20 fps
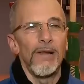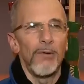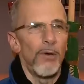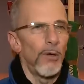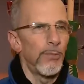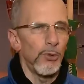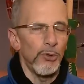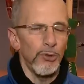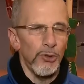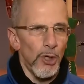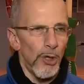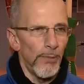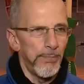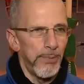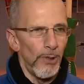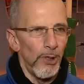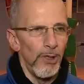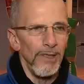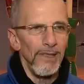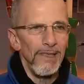però
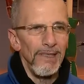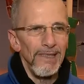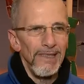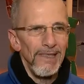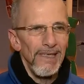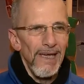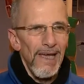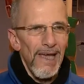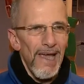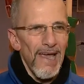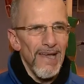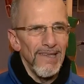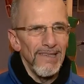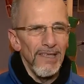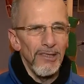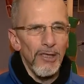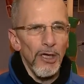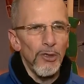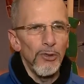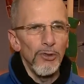purtroppo è
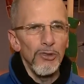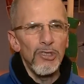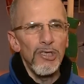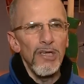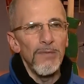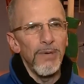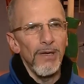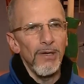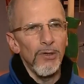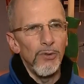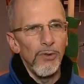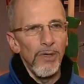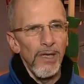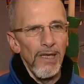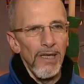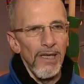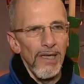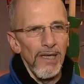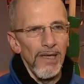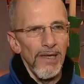andata così, per
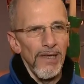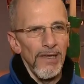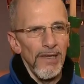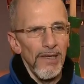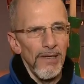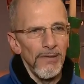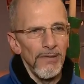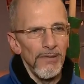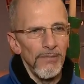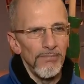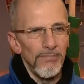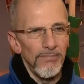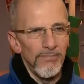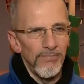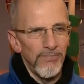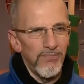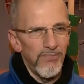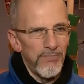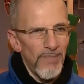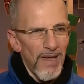cui
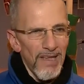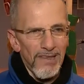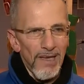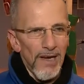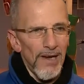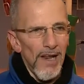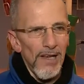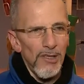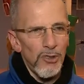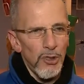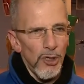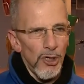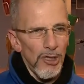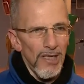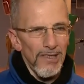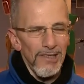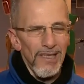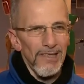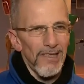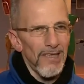mentre nel giro di
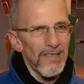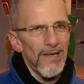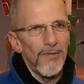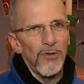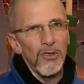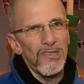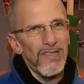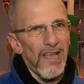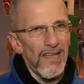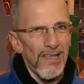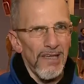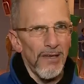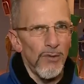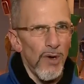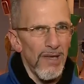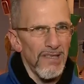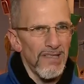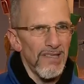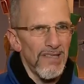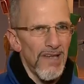andata siamo stati
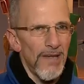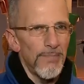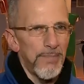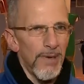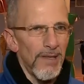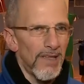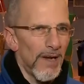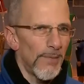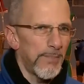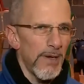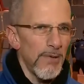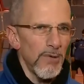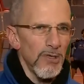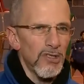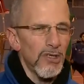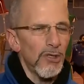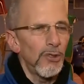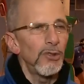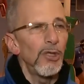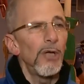quasi sempre tra primo e
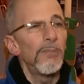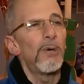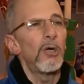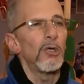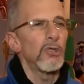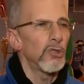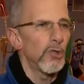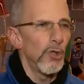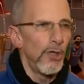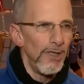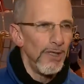secondo posto,